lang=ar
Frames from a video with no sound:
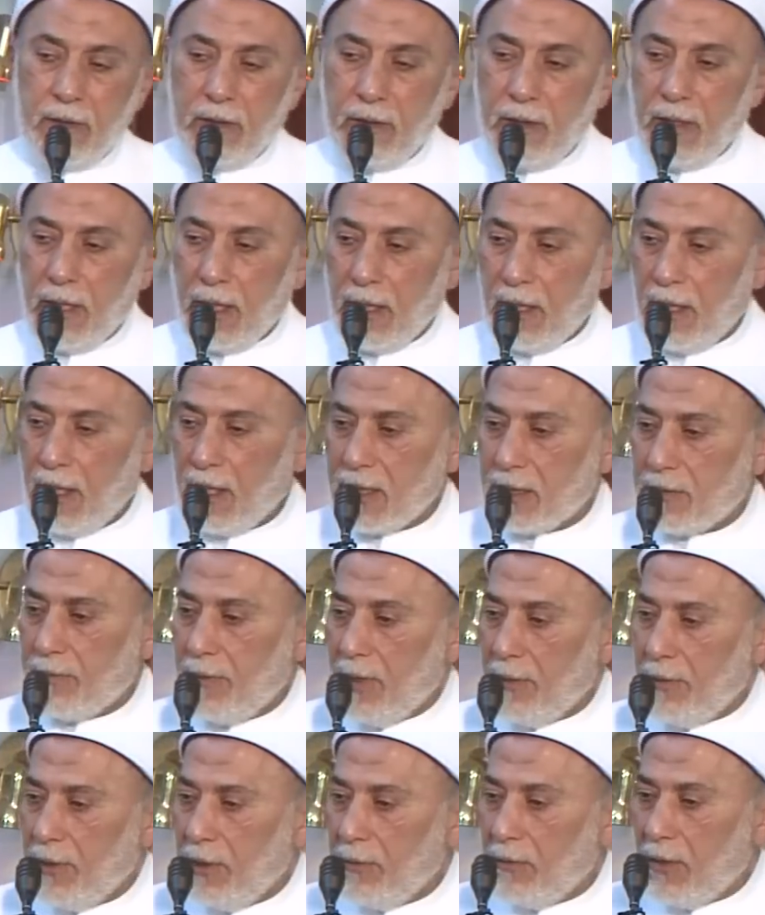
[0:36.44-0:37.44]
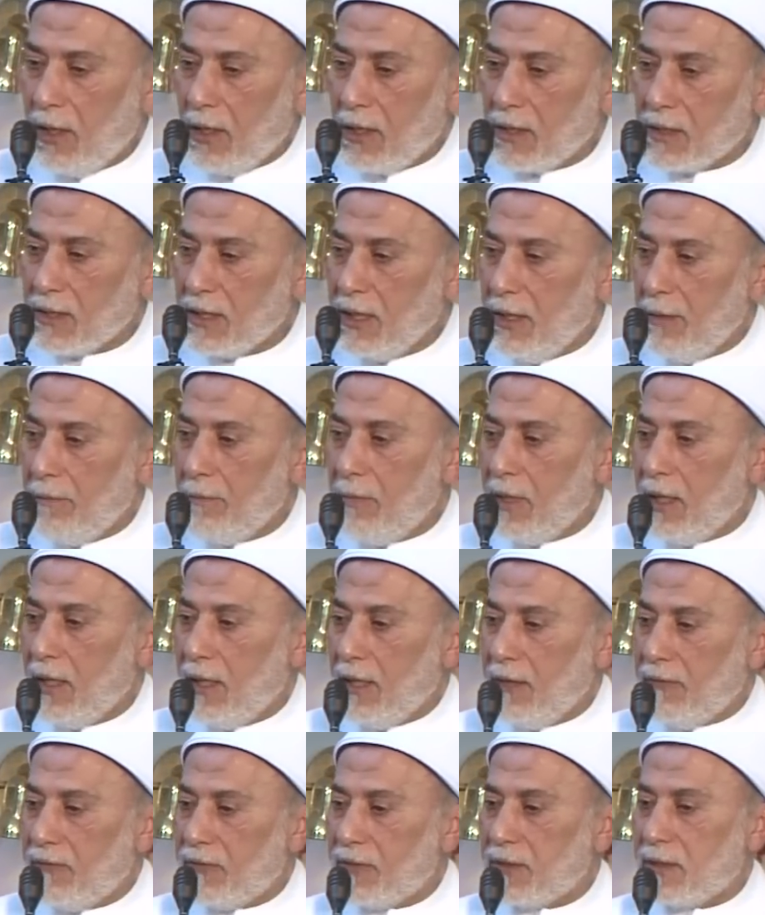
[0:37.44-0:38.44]
لأن أسباب المعاصي إما
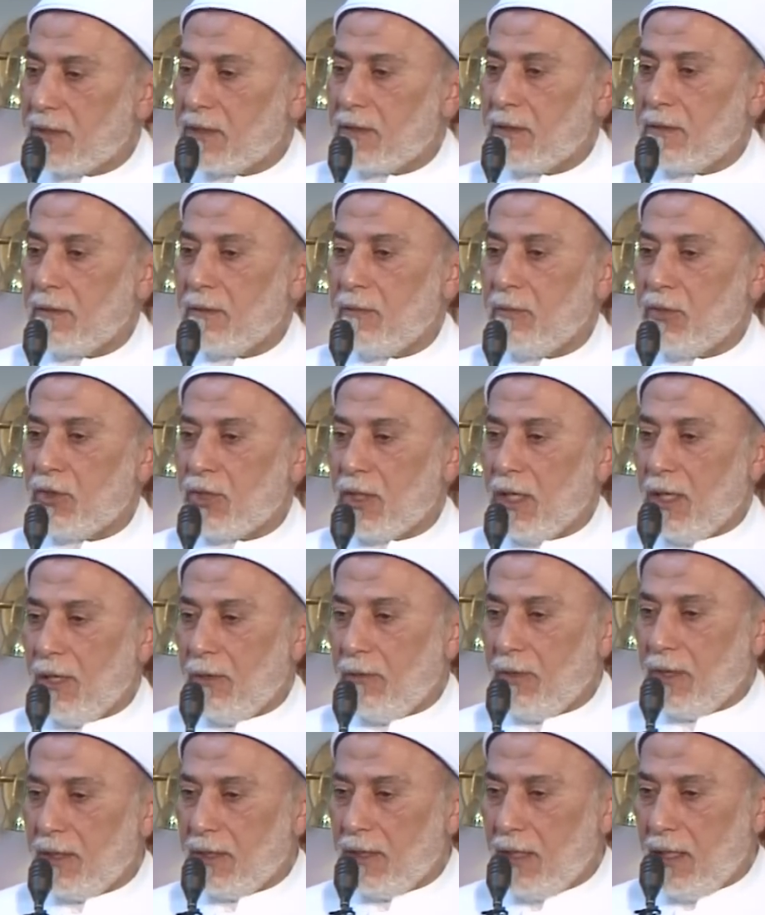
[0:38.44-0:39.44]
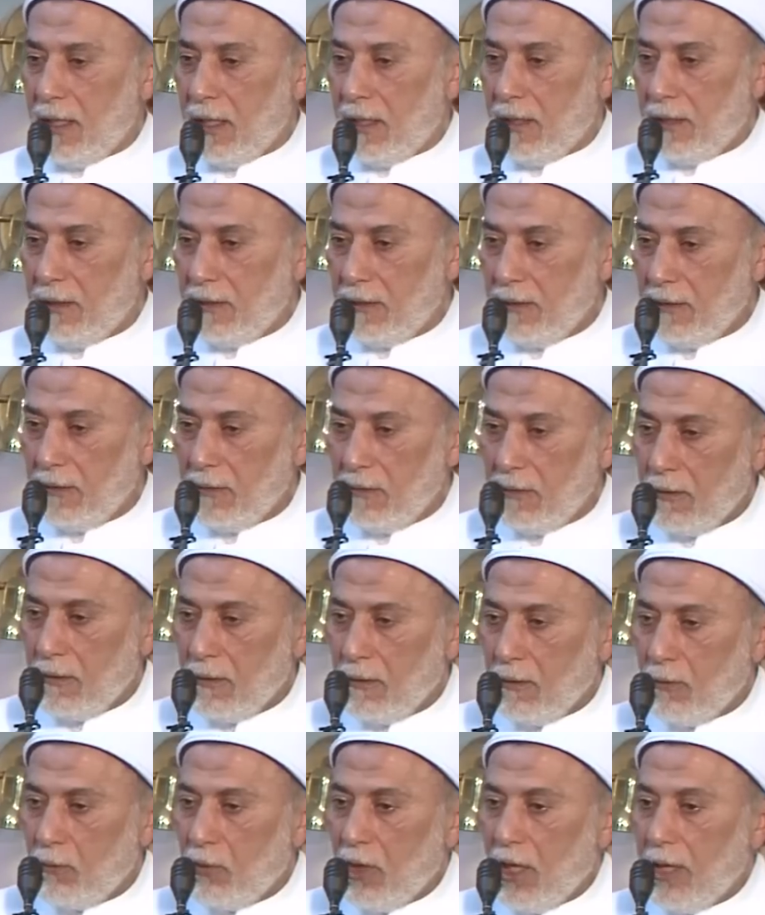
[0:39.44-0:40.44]
النفس بشهواتها
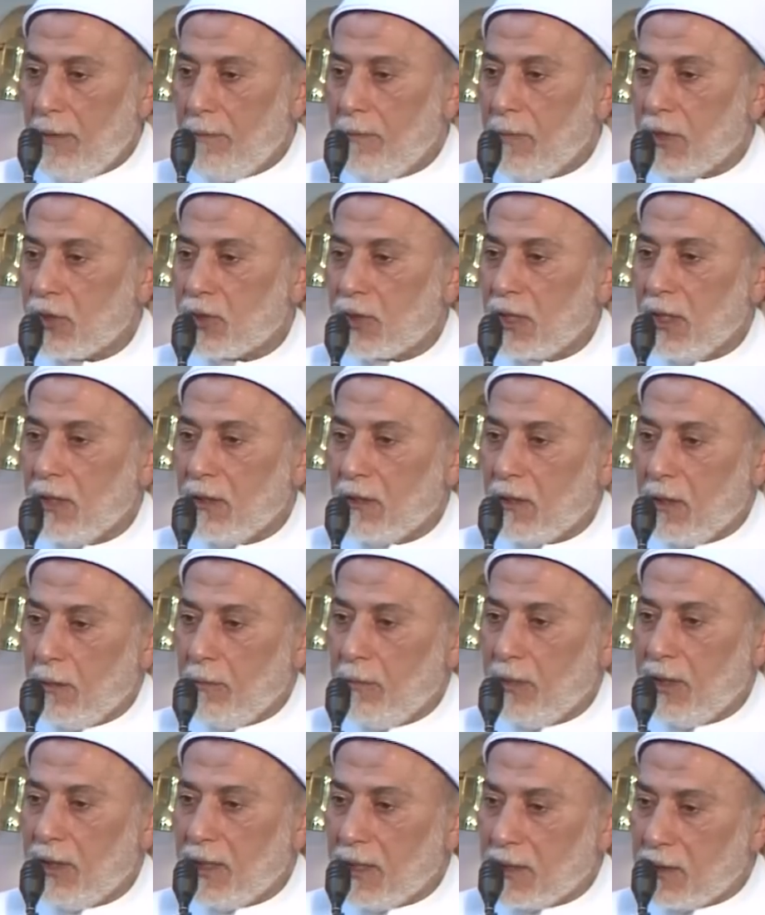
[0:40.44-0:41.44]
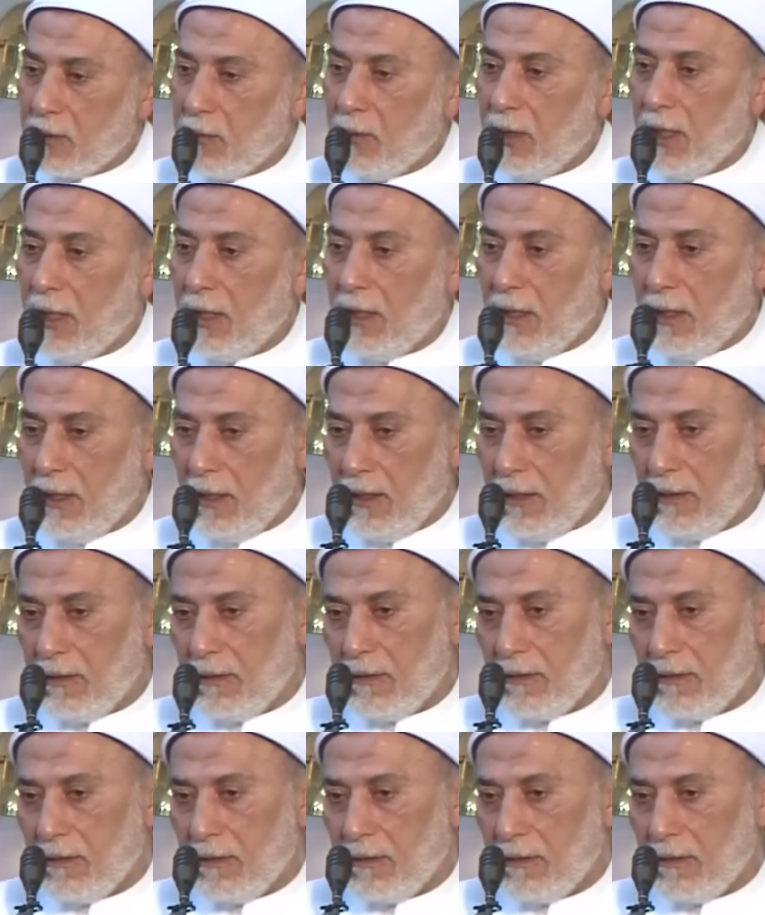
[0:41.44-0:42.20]
وإما الشيطان بتسويله